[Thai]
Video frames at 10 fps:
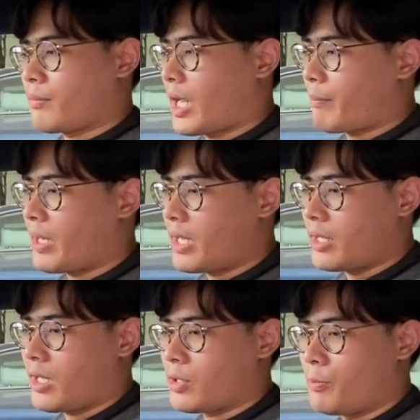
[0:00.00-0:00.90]
หนังภายใน
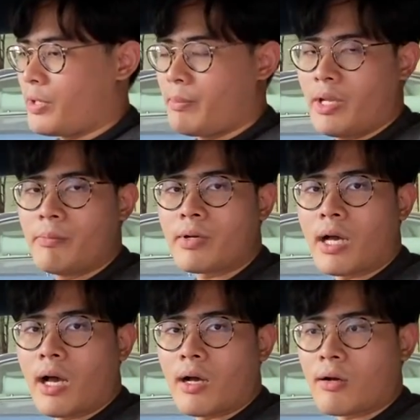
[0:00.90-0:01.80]
เนี่ยดูพรีเมียม
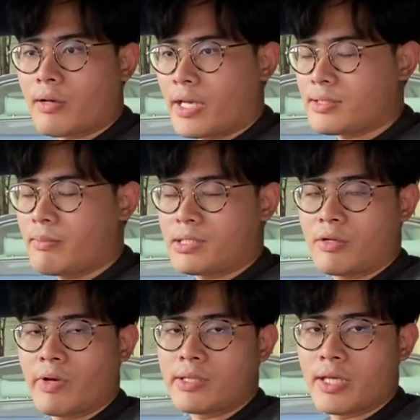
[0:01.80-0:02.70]
กับ Aston Martin
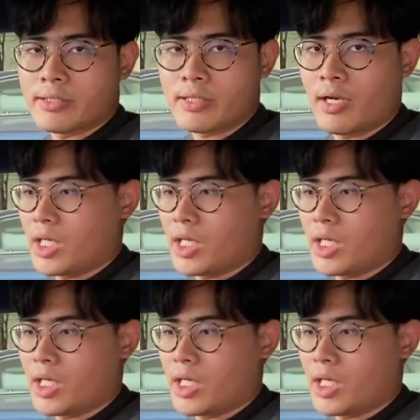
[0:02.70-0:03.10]
Vantage ที่เคย